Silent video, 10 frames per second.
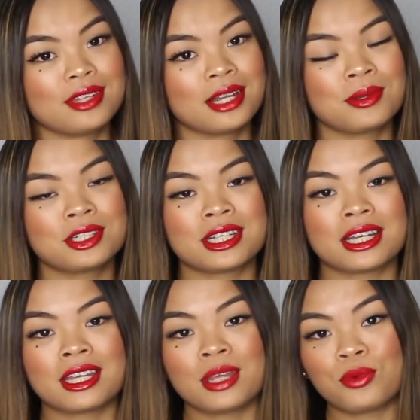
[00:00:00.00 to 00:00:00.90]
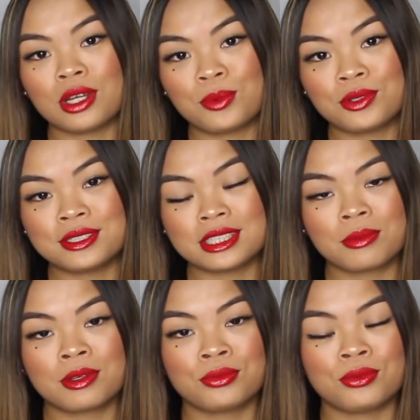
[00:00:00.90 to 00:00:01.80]
finalement j'ai craqué pour les petits
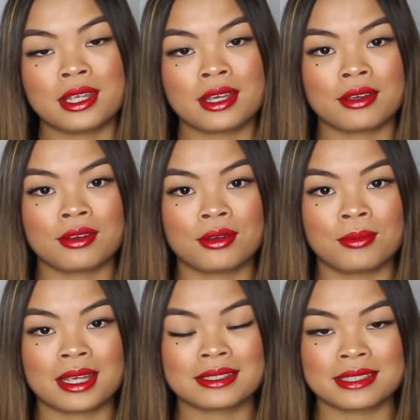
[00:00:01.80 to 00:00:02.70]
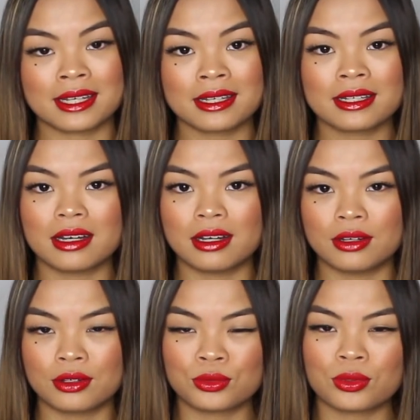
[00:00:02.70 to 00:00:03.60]
sacs bandoulières Mercer
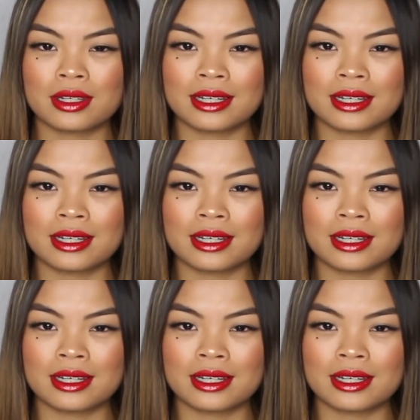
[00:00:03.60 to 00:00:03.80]
en cuir